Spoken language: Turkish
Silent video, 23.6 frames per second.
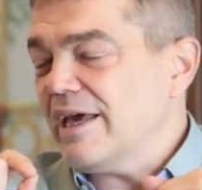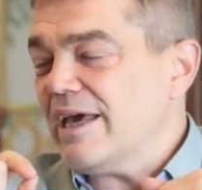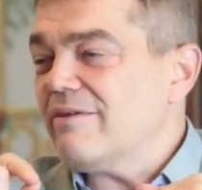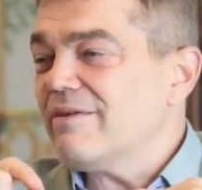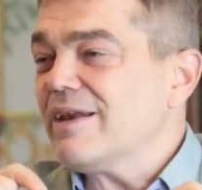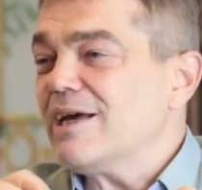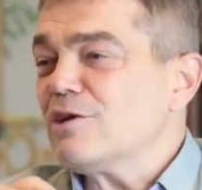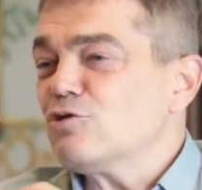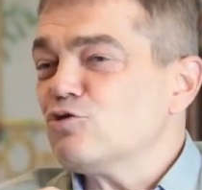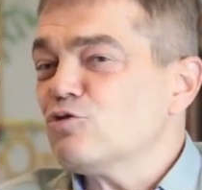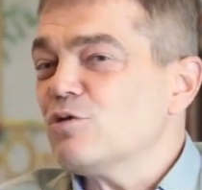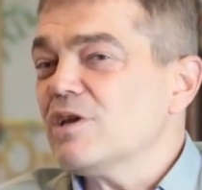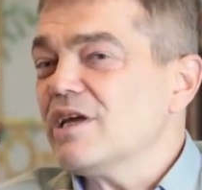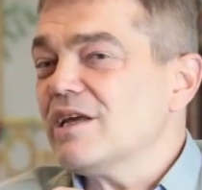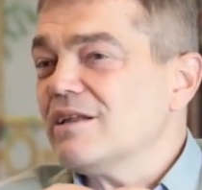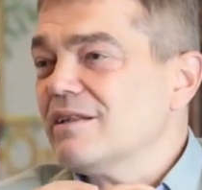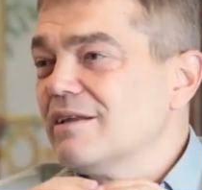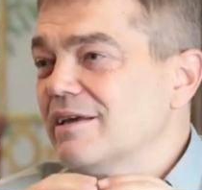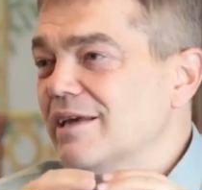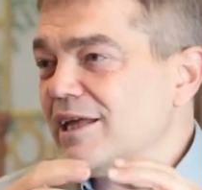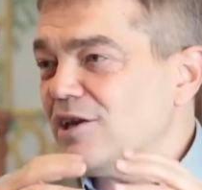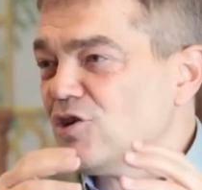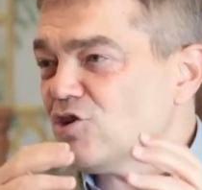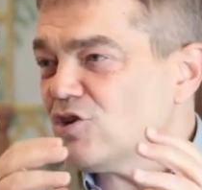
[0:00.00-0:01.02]
Evren
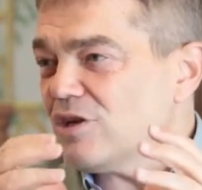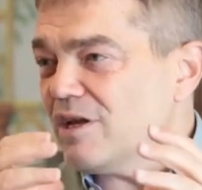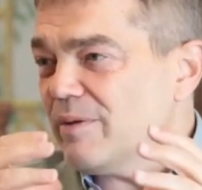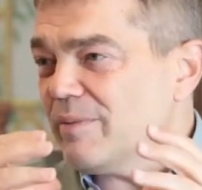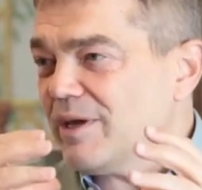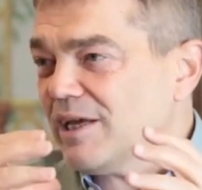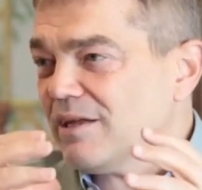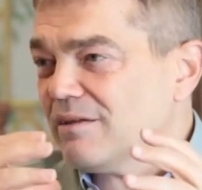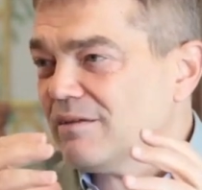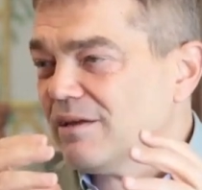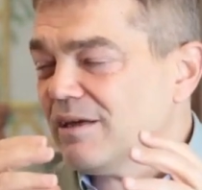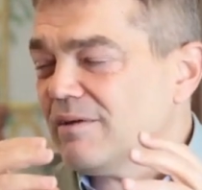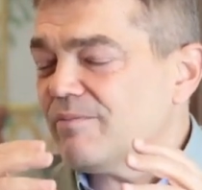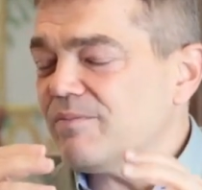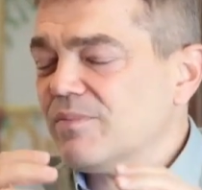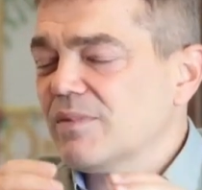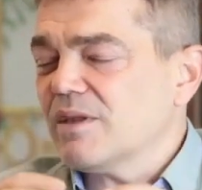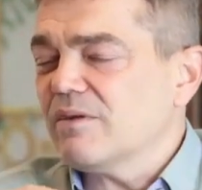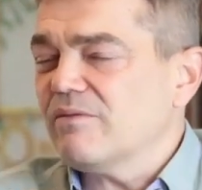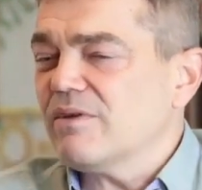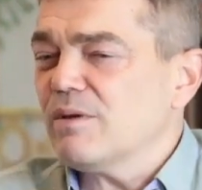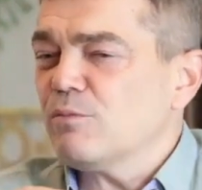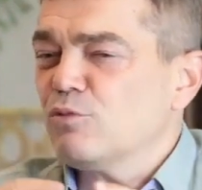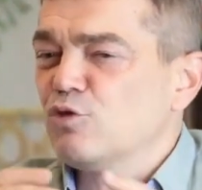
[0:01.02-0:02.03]
sürekli genişlemekte
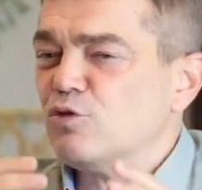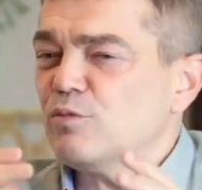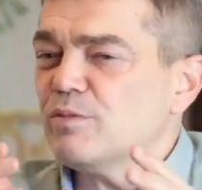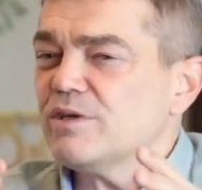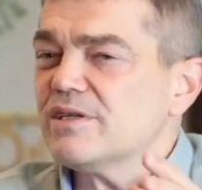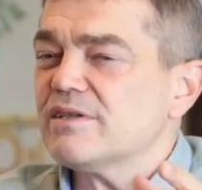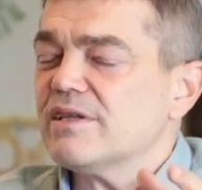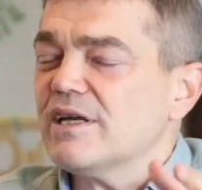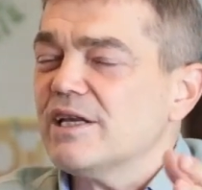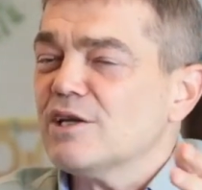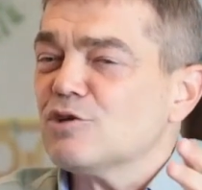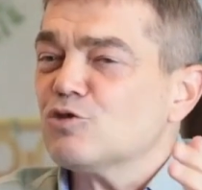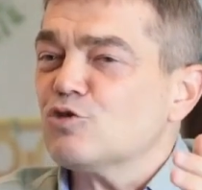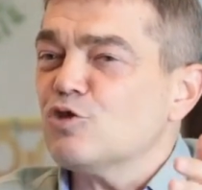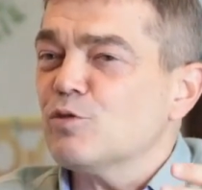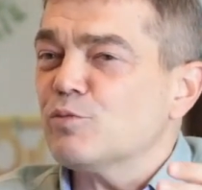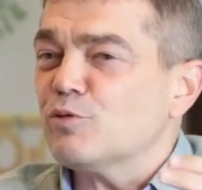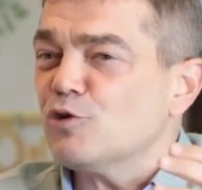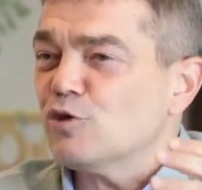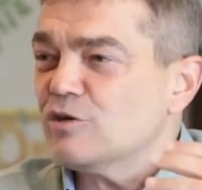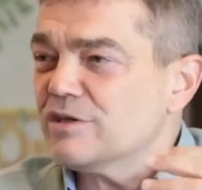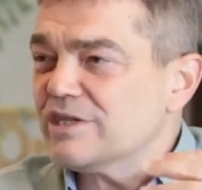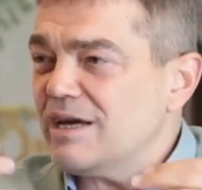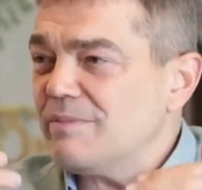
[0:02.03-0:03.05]
ve bunu biz
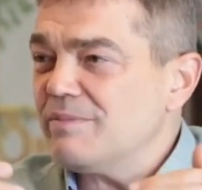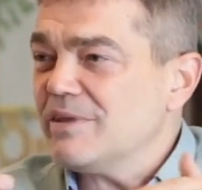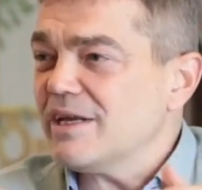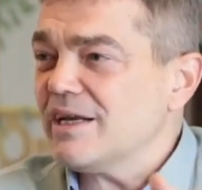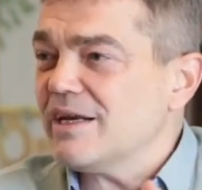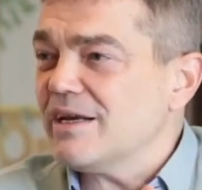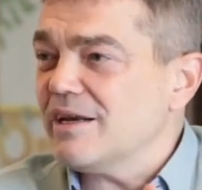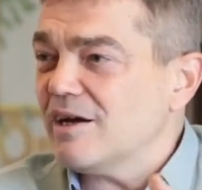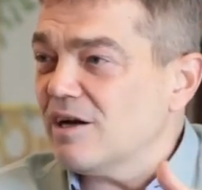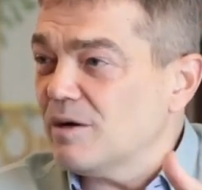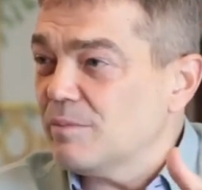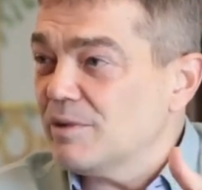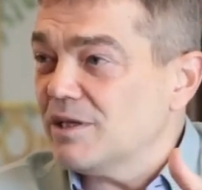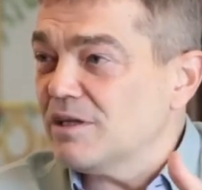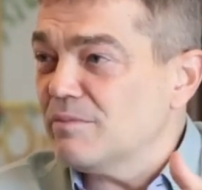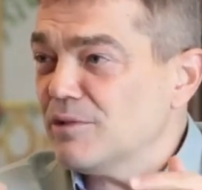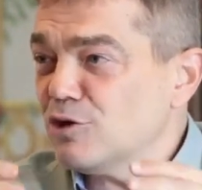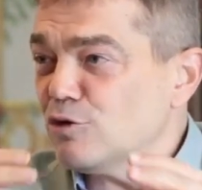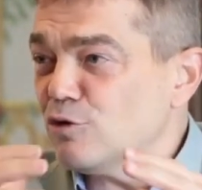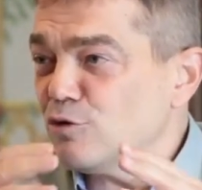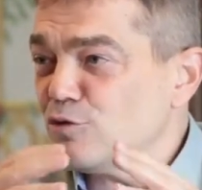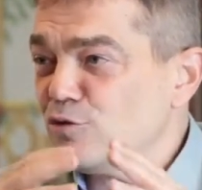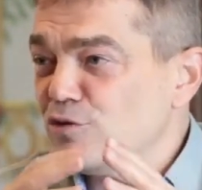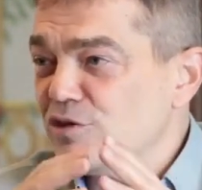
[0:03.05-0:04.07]
teleskop gözlemleriyle
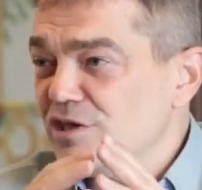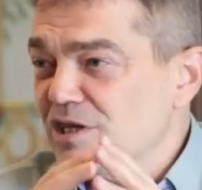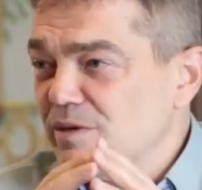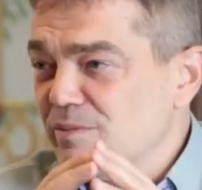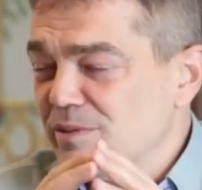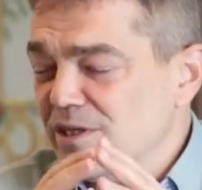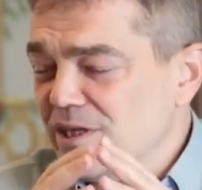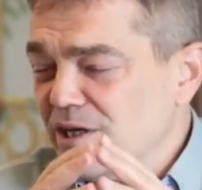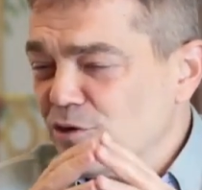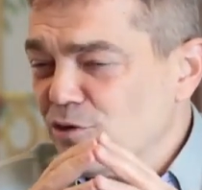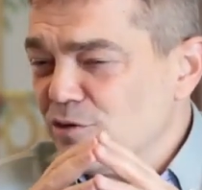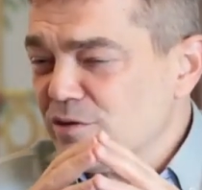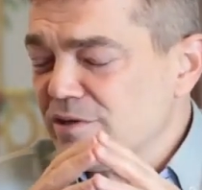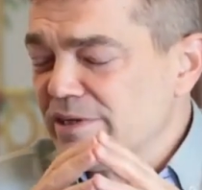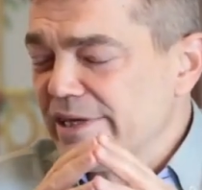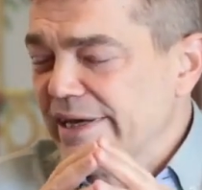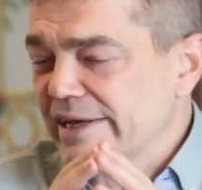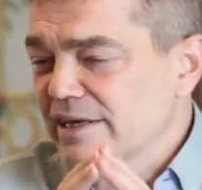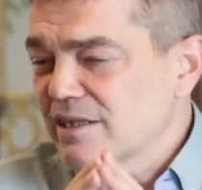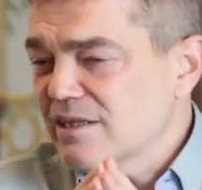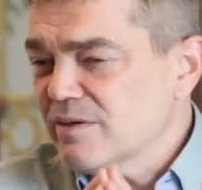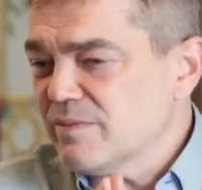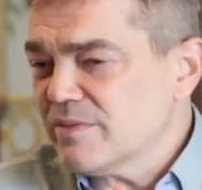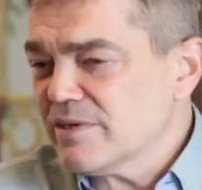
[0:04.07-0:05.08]
Hubble'ın 1920'de
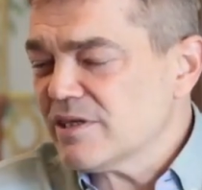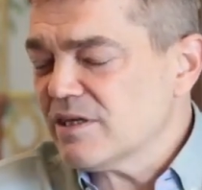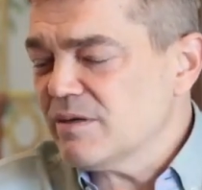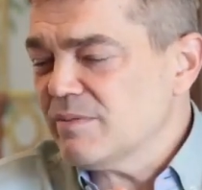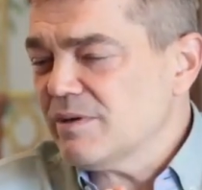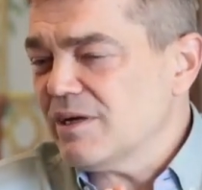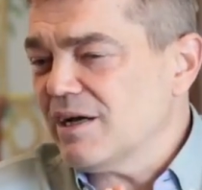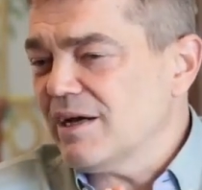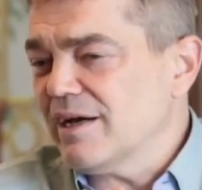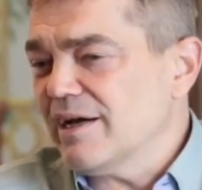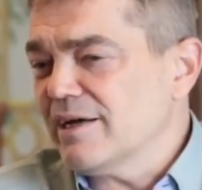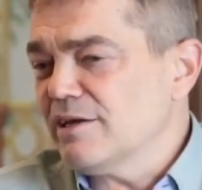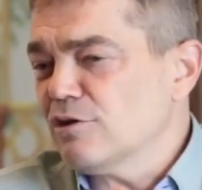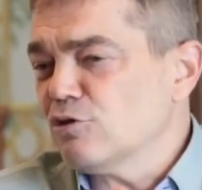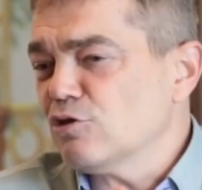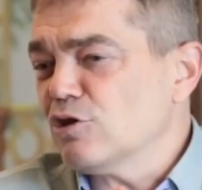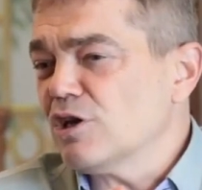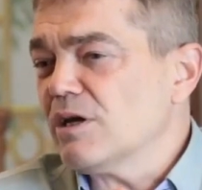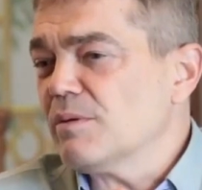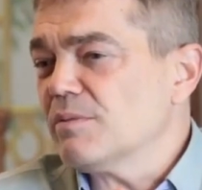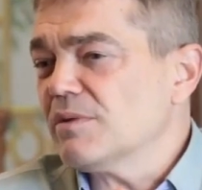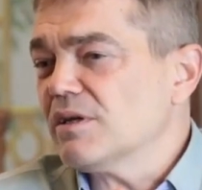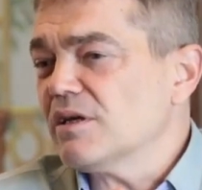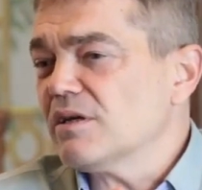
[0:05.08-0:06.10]
gösterdiğimiz gibi aynı
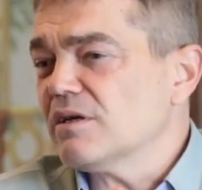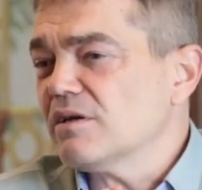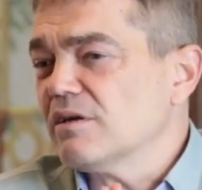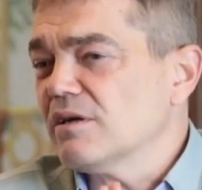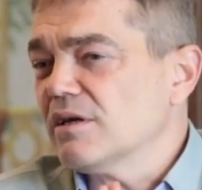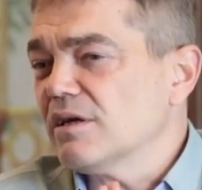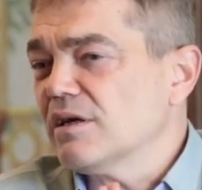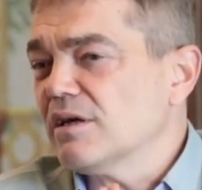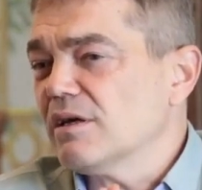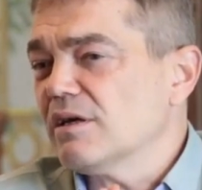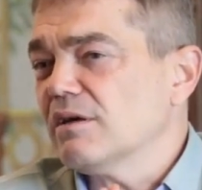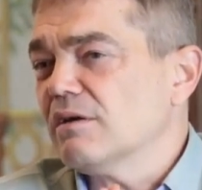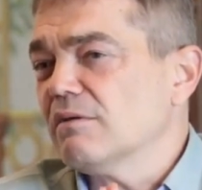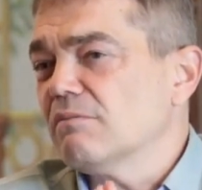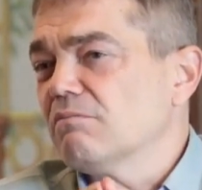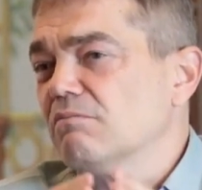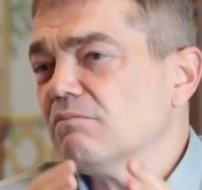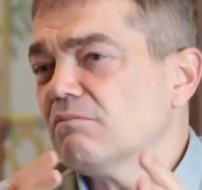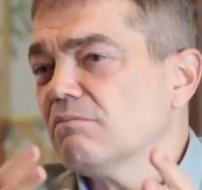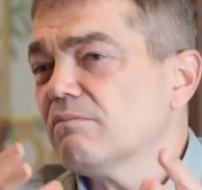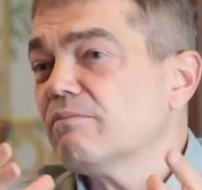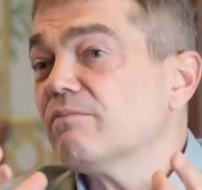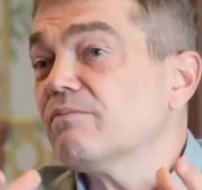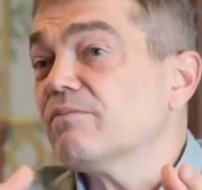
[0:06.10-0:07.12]
dönemde
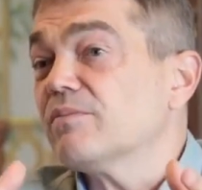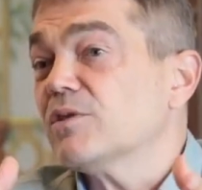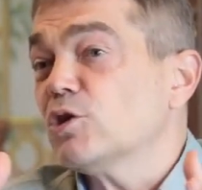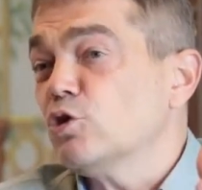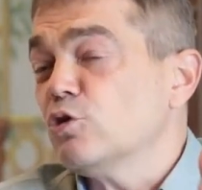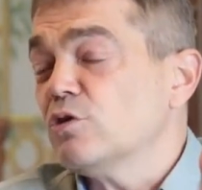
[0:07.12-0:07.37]
e,